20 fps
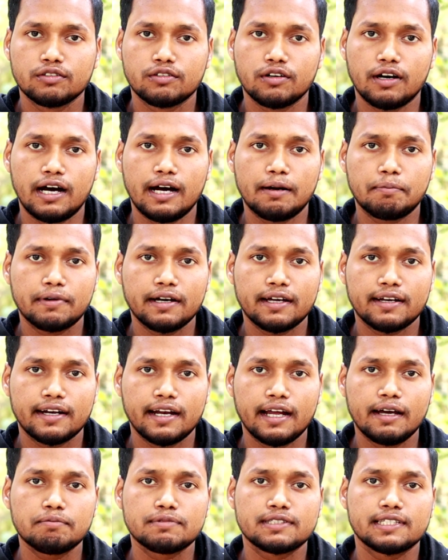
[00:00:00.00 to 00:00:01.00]
तो आपका
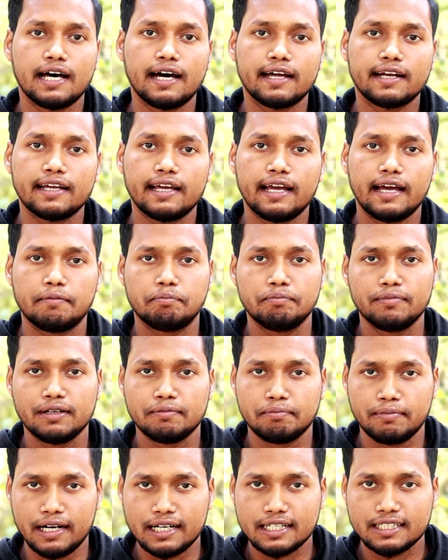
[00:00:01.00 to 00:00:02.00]
रैम सारे ऐप
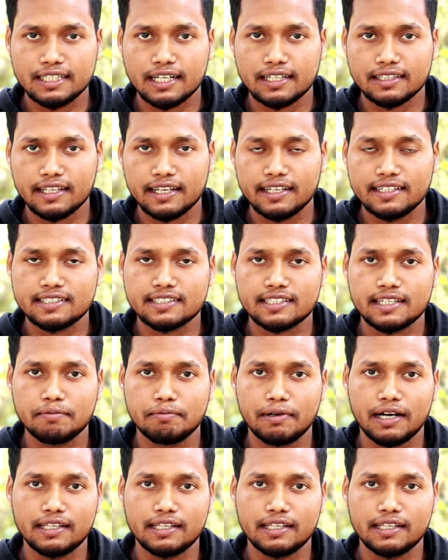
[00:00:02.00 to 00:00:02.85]
में बढ़ जाते हैं इसके